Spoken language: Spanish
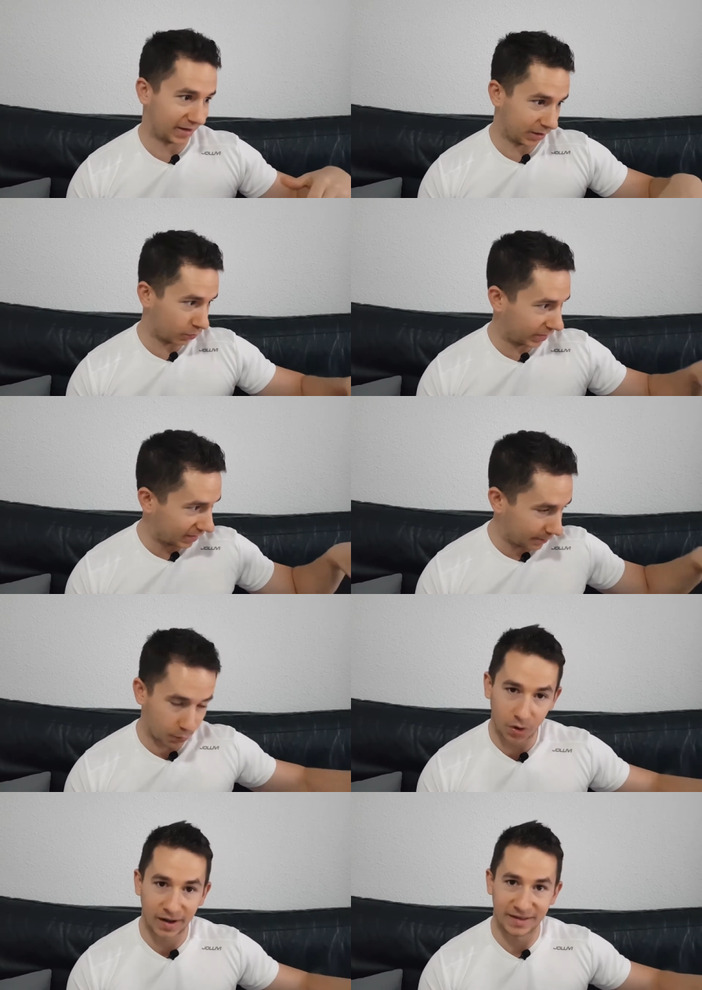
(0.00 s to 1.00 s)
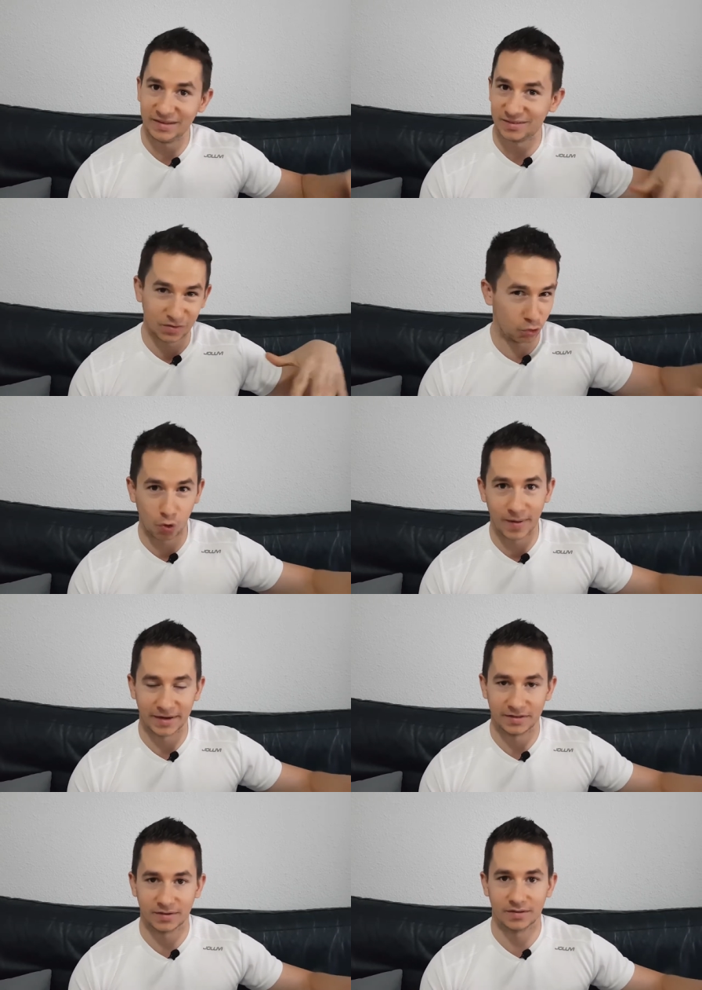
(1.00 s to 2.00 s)
que no es que le ponga y se lo coma
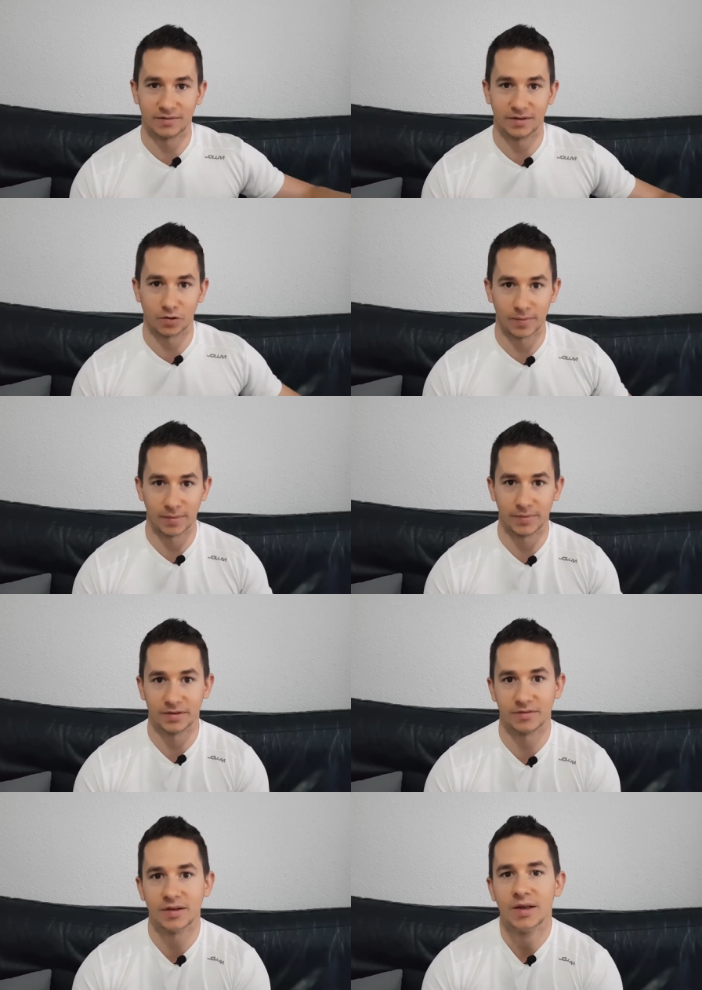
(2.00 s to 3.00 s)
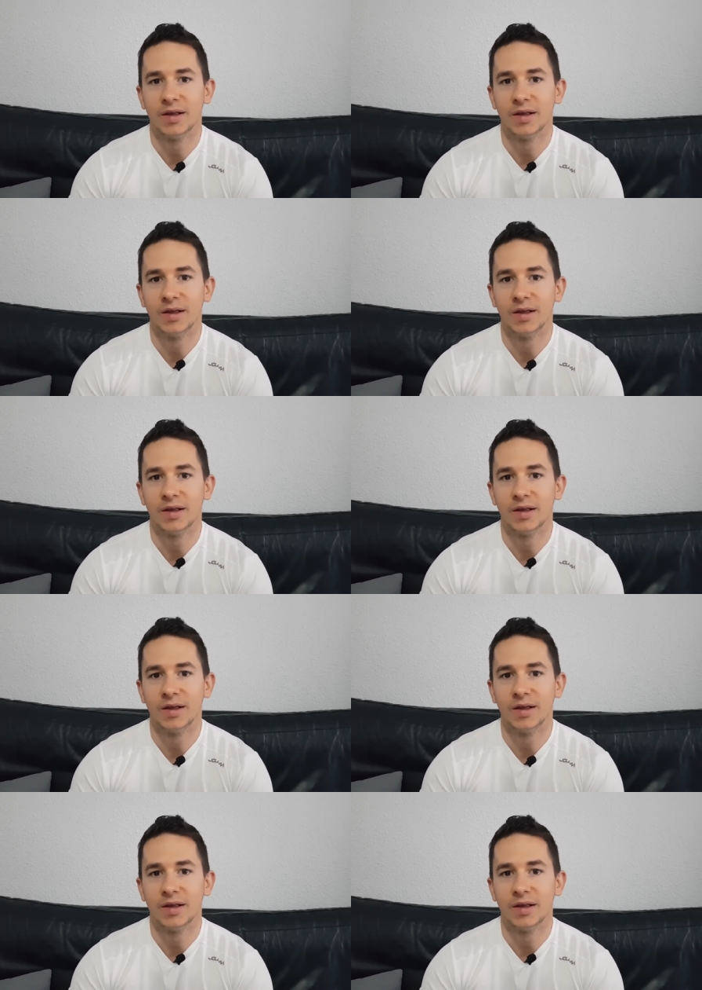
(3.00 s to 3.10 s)
al instante normalmente.